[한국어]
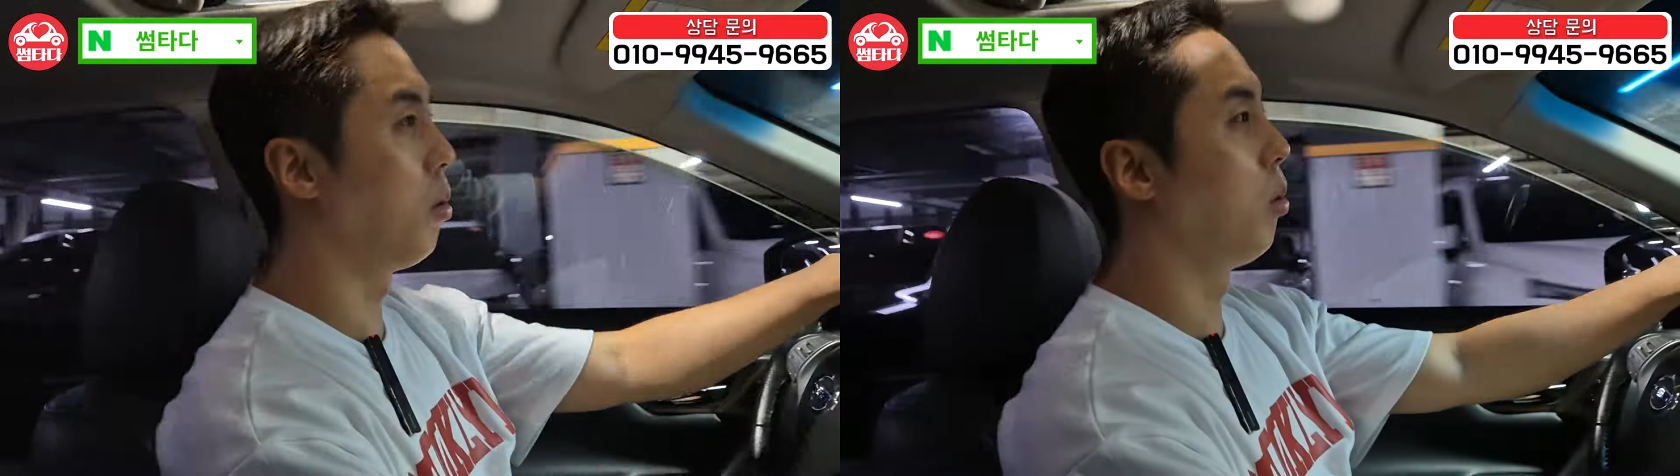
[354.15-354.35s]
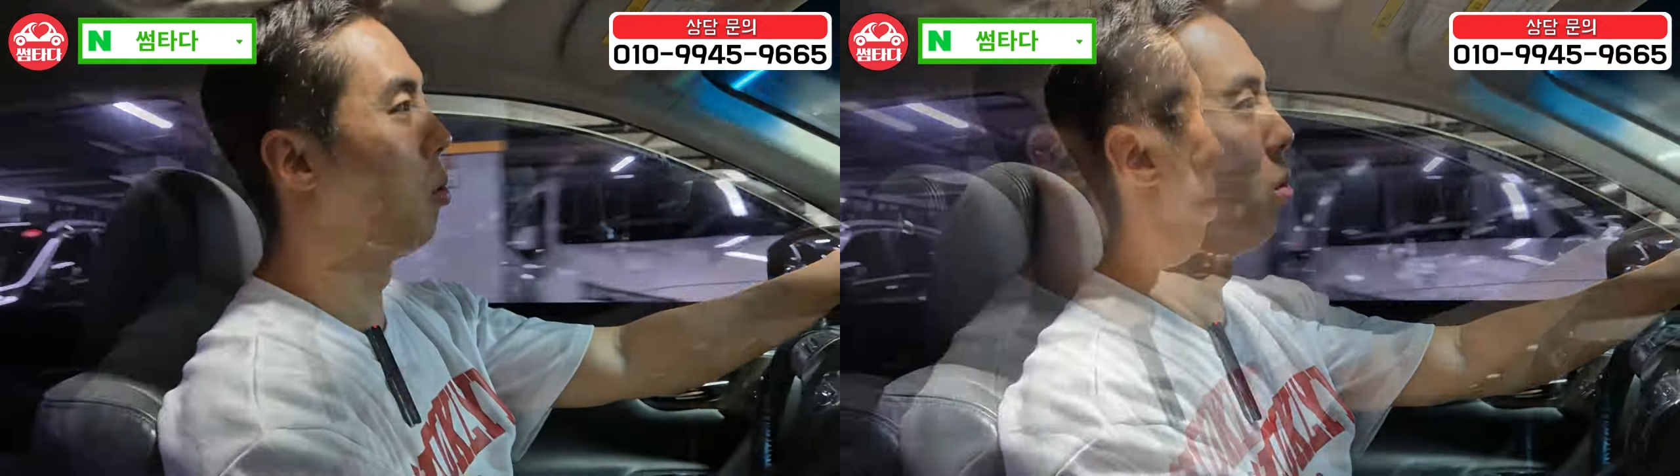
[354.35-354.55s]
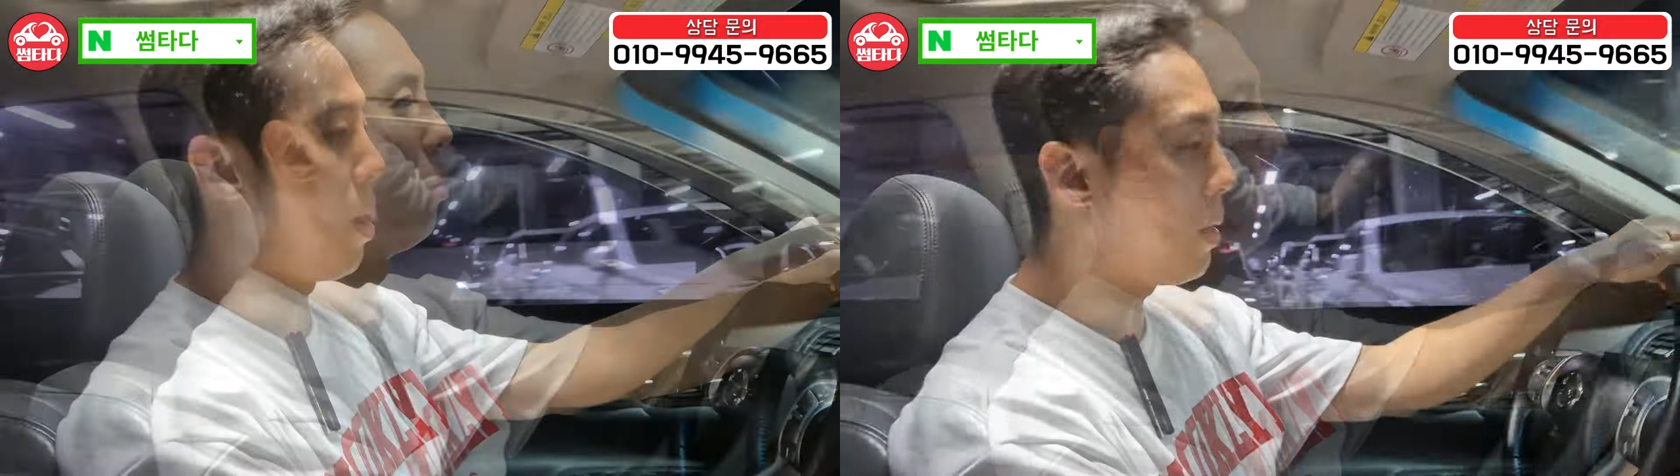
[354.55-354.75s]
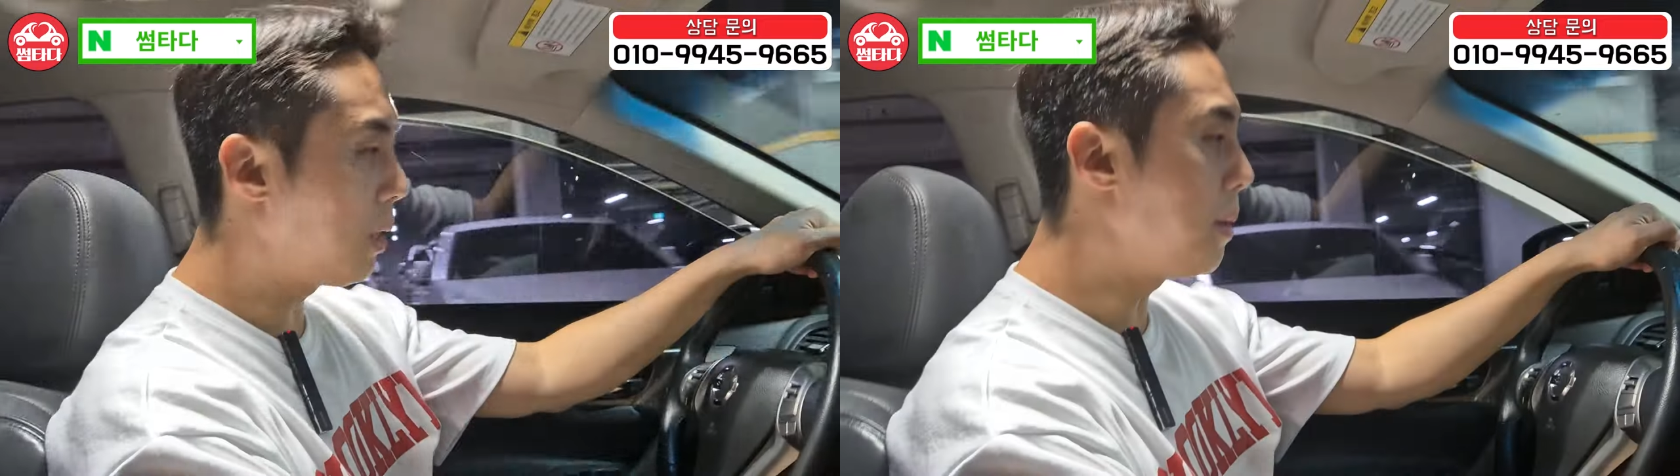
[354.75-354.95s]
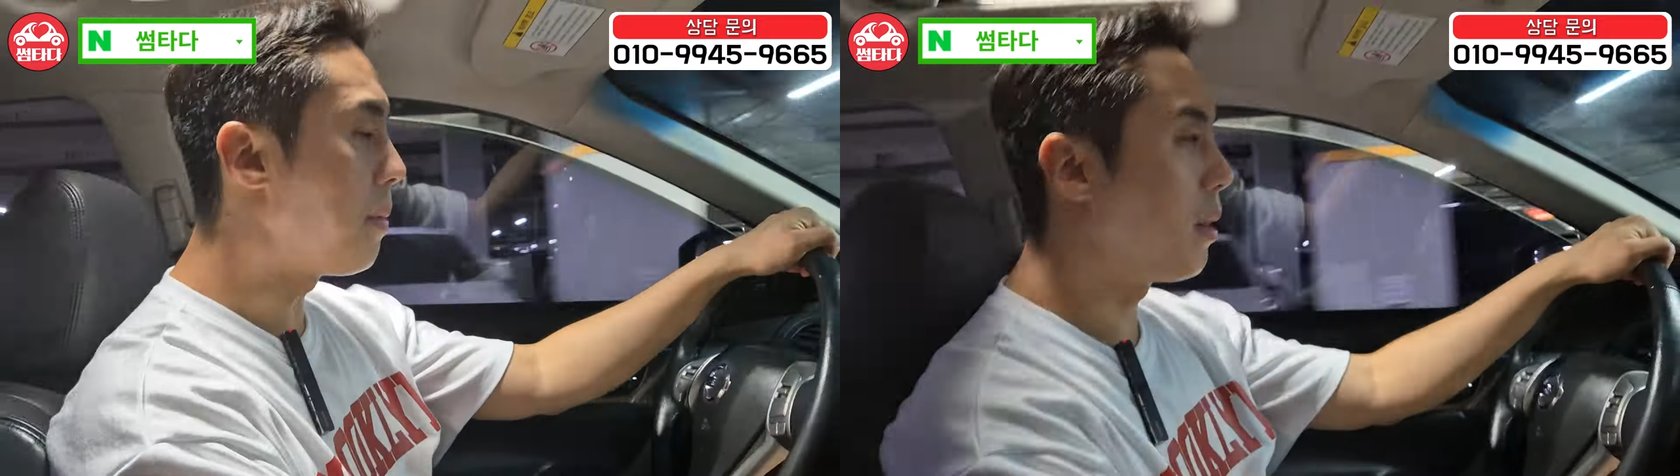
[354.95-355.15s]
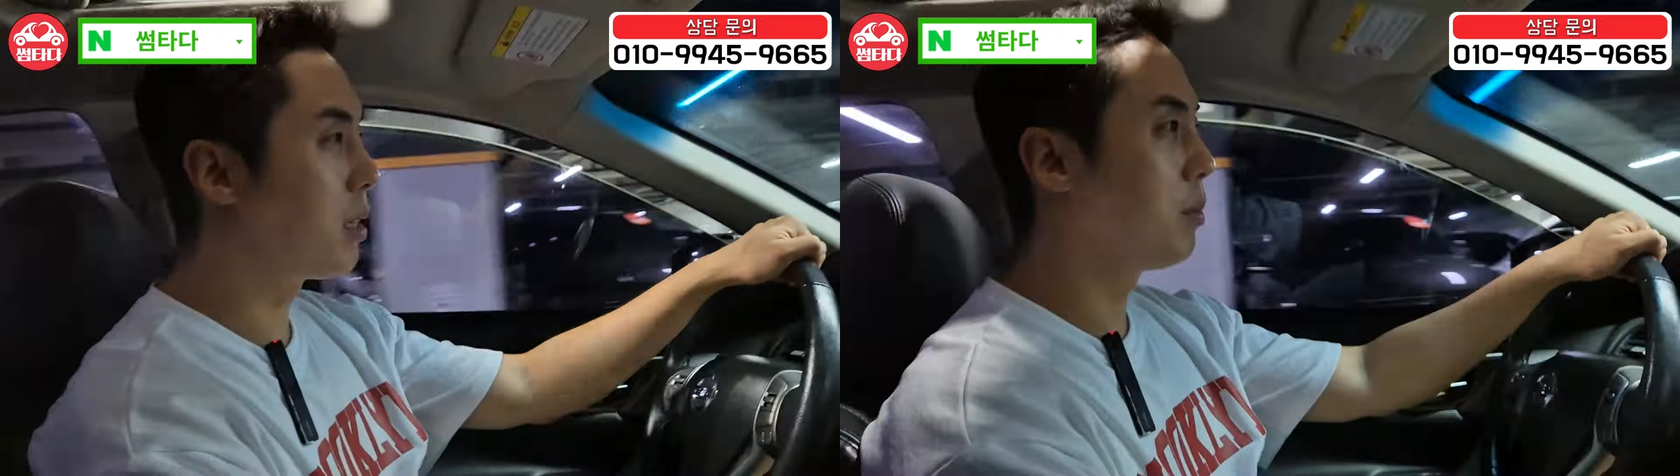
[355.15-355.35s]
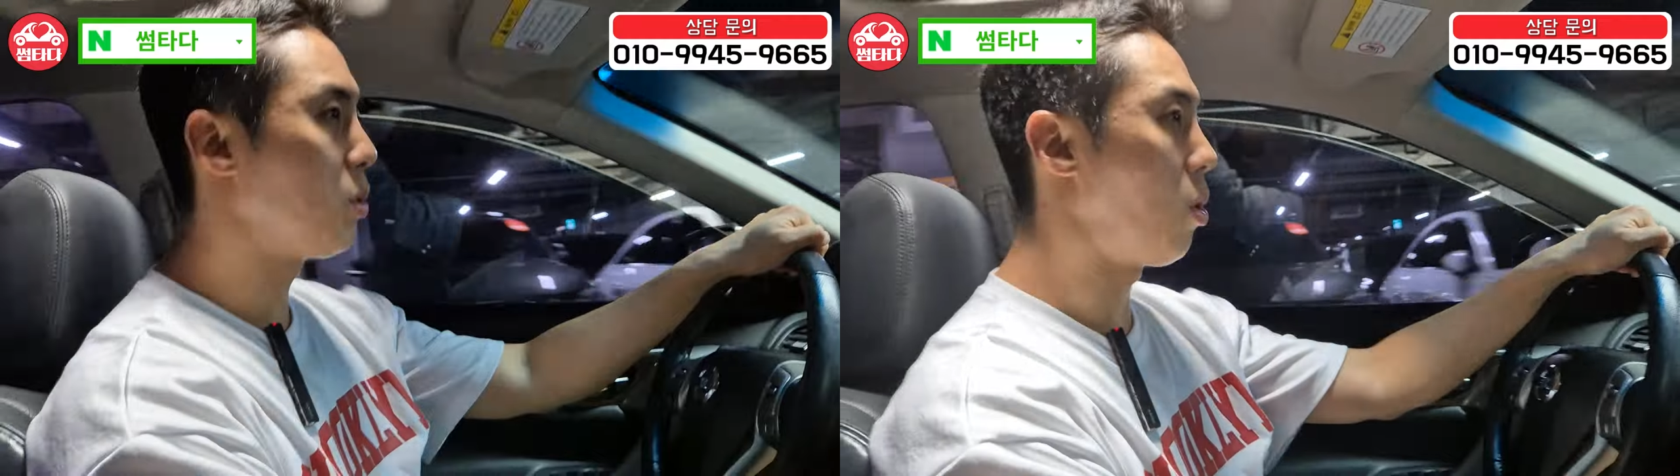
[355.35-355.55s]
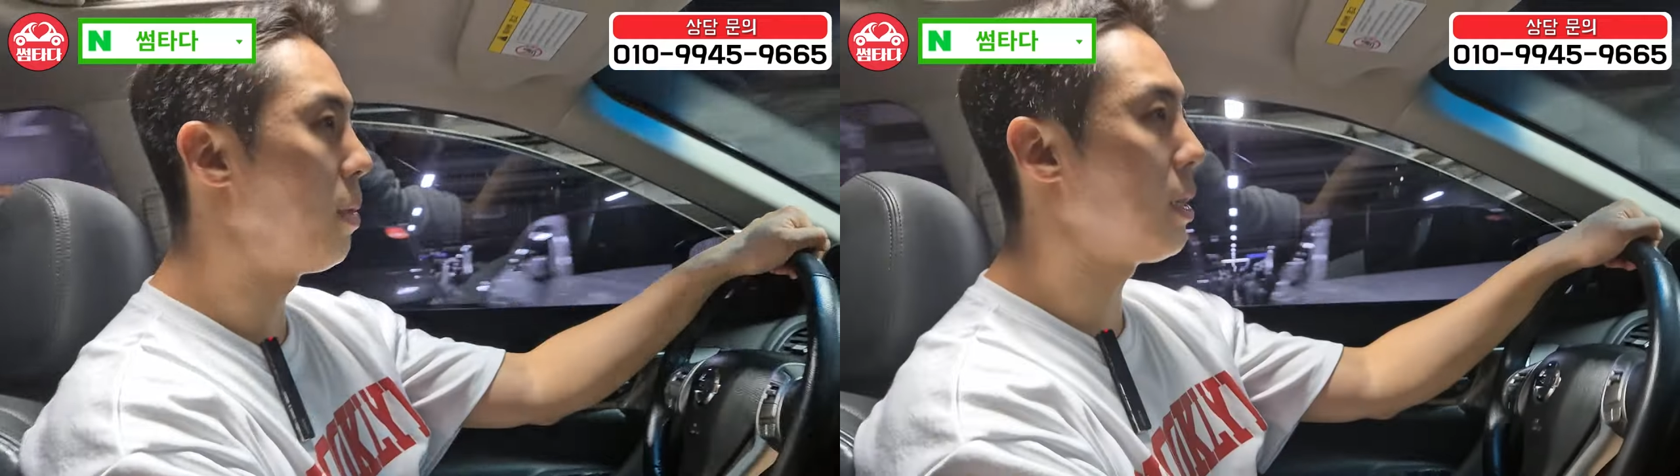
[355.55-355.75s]
어 알티마만큼은
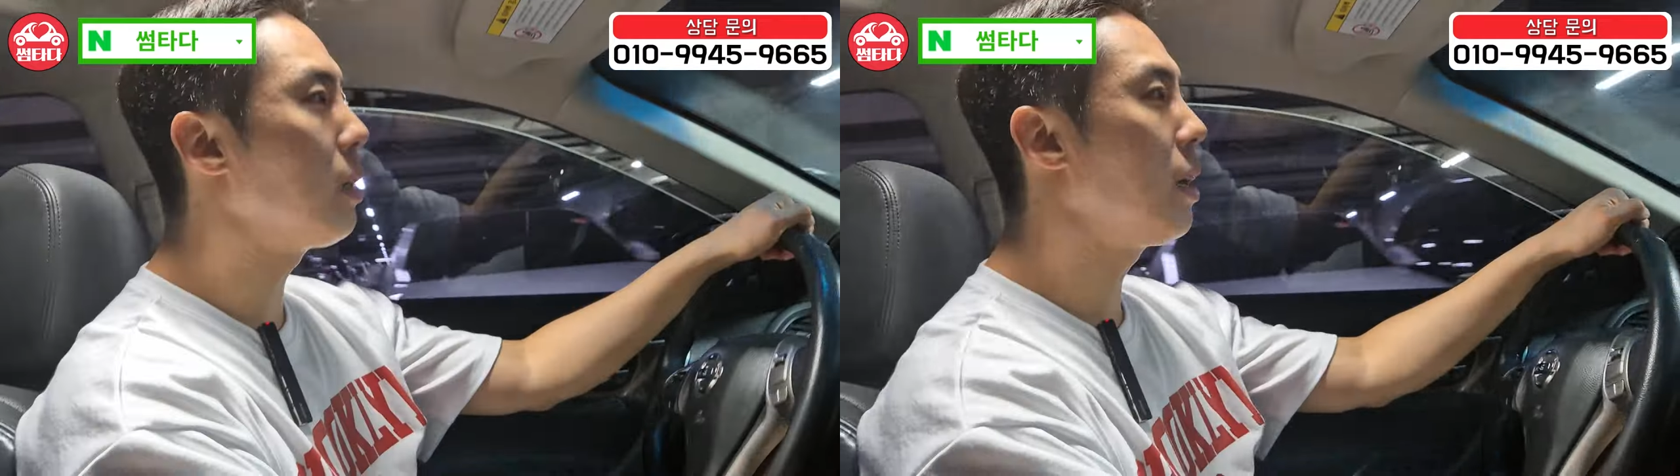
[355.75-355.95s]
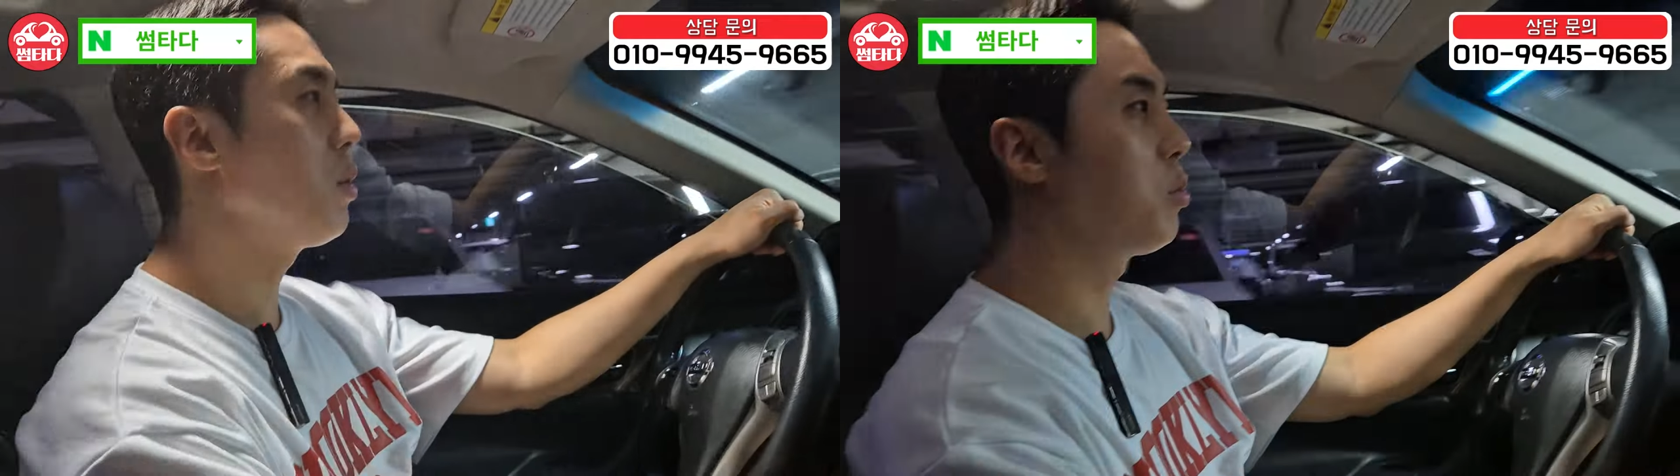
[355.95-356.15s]
정말 상태가